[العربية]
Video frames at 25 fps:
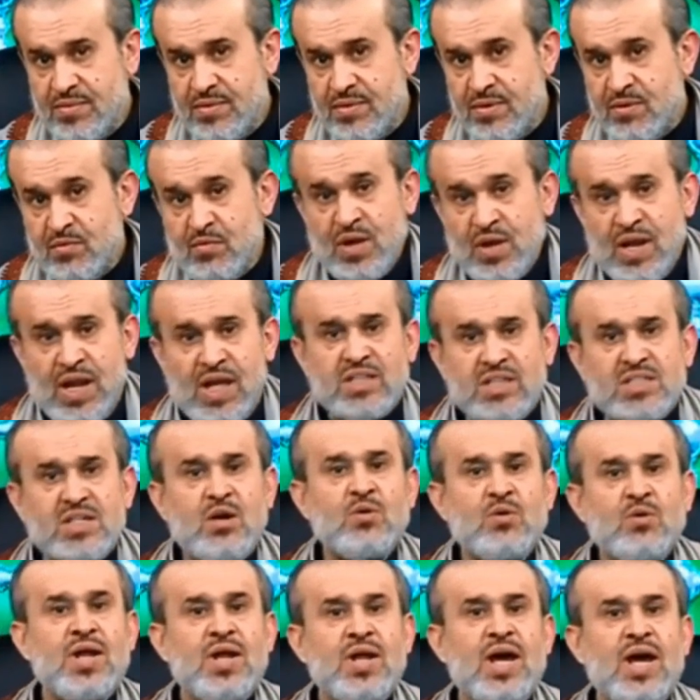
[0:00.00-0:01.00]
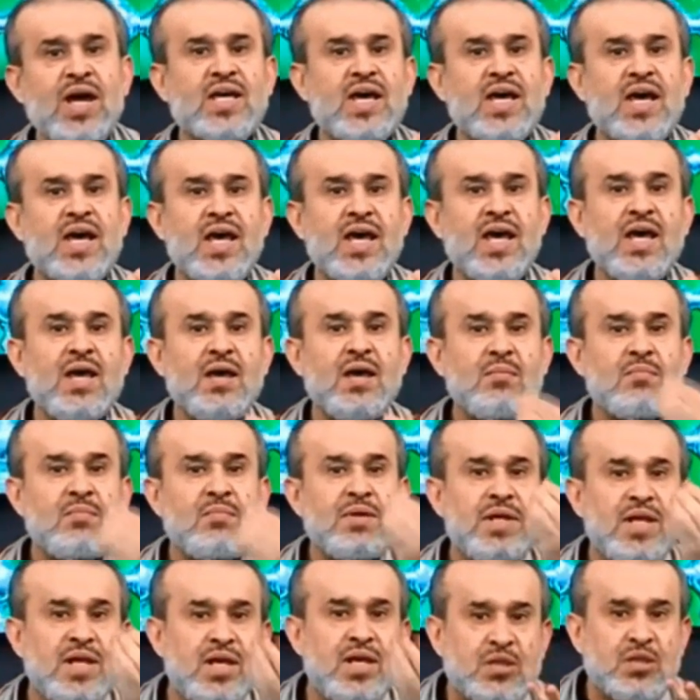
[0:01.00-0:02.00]
فليس هناك
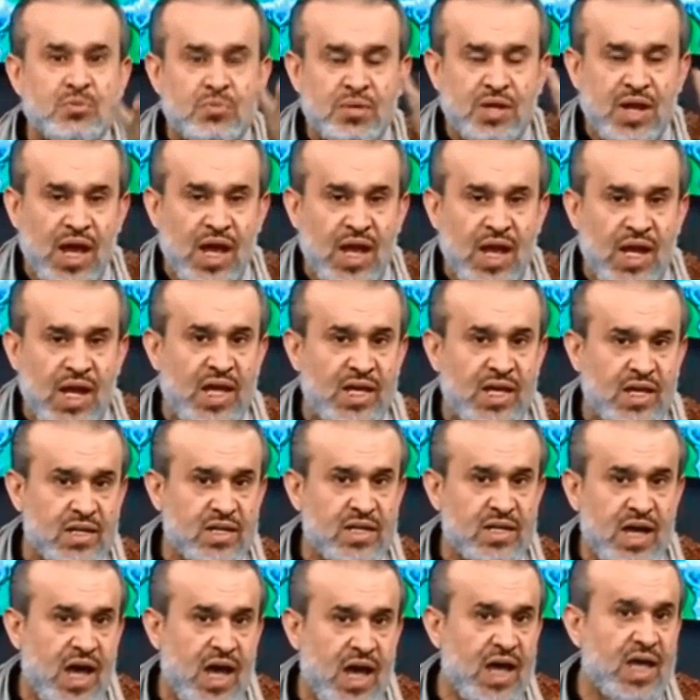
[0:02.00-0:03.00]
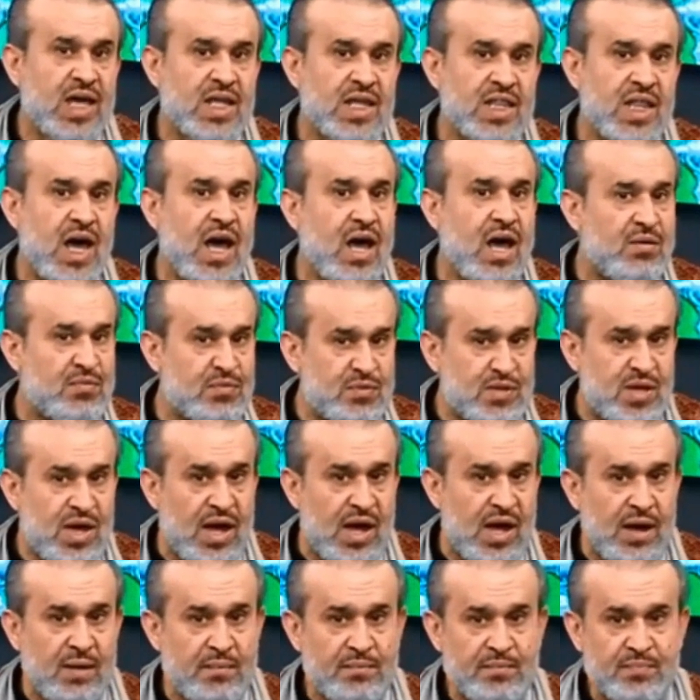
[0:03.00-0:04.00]
من اثم عليك هكذا
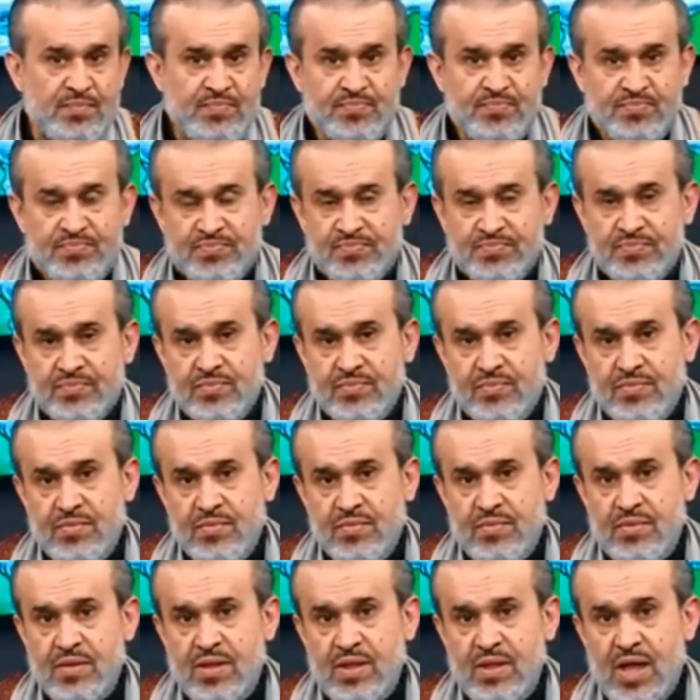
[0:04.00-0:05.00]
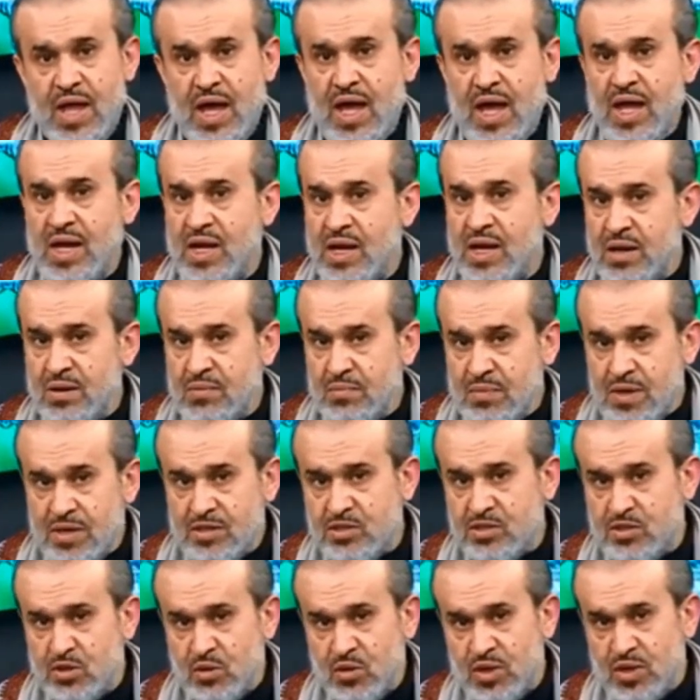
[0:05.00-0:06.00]
افتى
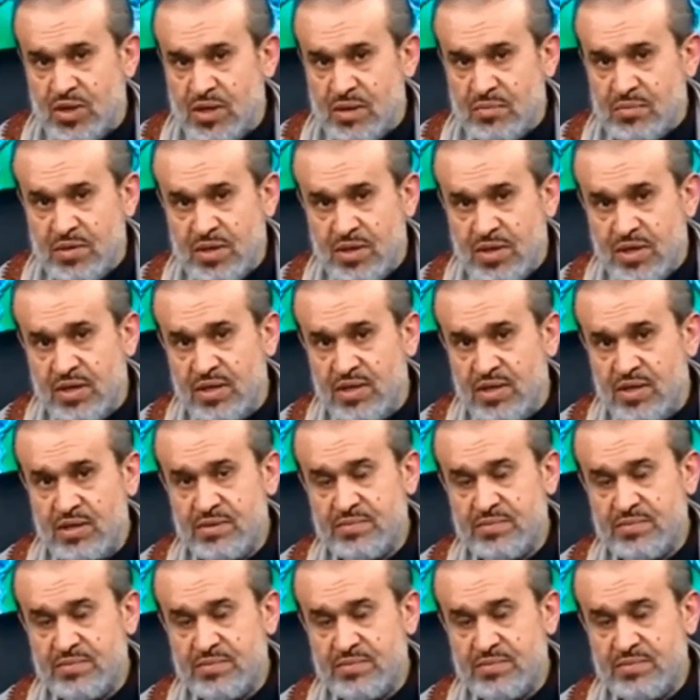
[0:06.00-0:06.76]
المرجع الكبير